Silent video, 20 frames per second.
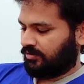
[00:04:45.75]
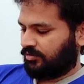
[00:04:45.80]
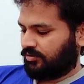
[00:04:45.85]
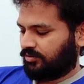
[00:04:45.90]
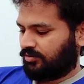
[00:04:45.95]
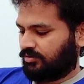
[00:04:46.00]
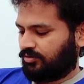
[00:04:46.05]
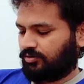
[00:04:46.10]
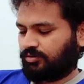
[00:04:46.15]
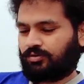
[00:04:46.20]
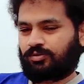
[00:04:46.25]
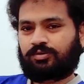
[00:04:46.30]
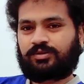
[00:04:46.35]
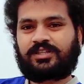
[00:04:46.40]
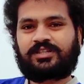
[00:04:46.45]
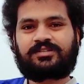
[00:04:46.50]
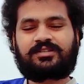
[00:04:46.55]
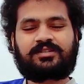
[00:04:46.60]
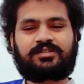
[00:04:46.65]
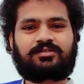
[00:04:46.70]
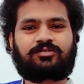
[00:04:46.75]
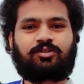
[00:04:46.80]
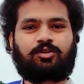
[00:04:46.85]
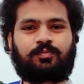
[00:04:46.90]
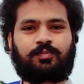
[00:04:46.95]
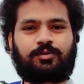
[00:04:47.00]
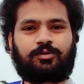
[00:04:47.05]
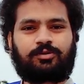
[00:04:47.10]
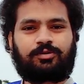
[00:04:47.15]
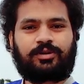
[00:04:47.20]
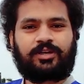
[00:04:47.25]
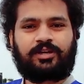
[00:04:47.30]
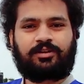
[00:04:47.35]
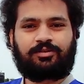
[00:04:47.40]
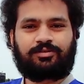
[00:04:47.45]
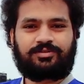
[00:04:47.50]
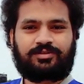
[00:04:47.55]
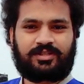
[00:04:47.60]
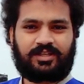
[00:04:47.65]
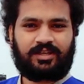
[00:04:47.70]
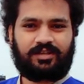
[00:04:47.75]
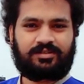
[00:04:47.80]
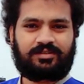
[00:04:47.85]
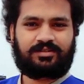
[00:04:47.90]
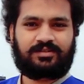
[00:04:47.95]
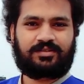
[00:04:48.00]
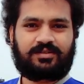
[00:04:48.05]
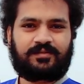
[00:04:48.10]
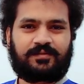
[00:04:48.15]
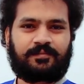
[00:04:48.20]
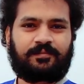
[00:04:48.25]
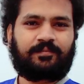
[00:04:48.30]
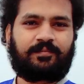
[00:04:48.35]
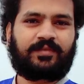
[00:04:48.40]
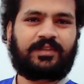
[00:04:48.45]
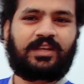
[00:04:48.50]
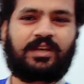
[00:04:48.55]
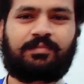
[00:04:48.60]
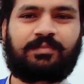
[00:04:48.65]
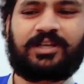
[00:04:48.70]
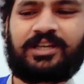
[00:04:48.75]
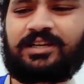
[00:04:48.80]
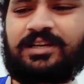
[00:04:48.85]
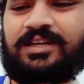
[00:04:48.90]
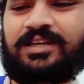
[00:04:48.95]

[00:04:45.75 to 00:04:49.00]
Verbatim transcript: सो दिस इज़ गोप्रो हीरो सिक्स ये मैंने